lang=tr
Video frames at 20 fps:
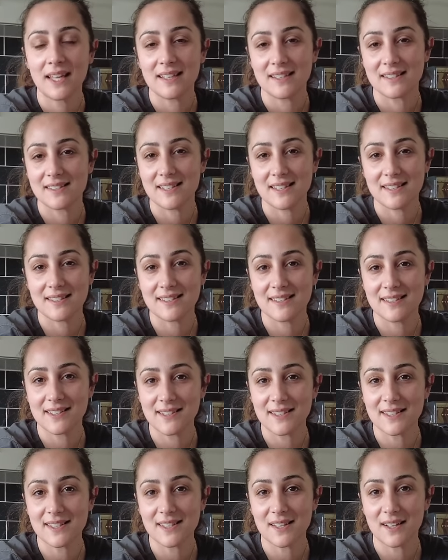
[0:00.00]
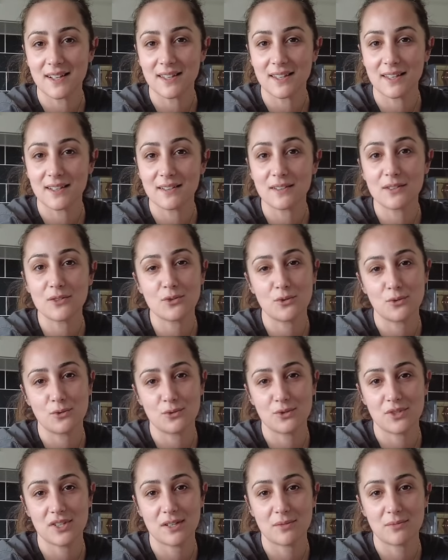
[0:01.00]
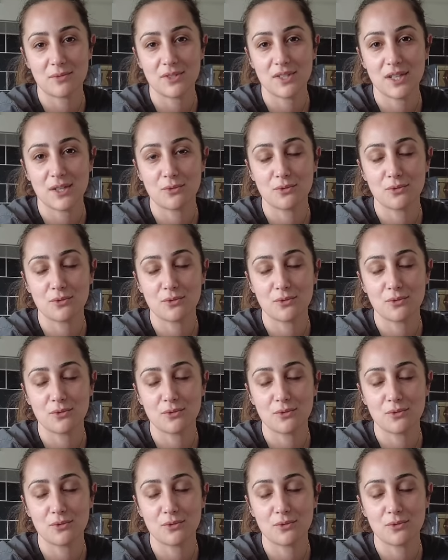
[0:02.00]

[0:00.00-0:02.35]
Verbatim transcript: sessizlik, sakinlik çok güzel bir şey.